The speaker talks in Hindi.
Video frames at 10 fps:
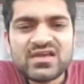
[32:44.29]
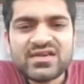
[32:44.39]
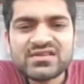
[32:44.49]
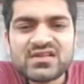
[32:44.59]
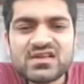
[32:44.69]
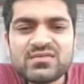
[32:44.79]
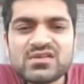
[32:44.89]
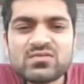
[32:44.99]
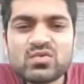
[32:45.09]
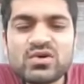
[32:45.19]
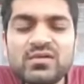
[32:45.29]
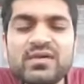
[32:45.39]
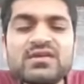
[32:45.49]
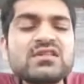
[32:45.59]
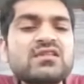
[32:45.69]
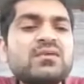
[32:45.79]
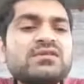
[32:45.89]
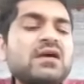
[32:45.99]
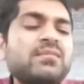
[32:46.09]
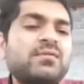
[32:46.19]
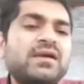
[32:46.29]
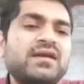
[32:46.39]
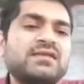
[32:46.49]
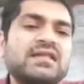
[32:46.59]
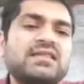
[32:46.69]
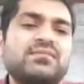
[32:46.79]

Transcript: या जिनकी भी जन्म कुंडली में चंद्रमा जहाँ पर बैठे हैं सात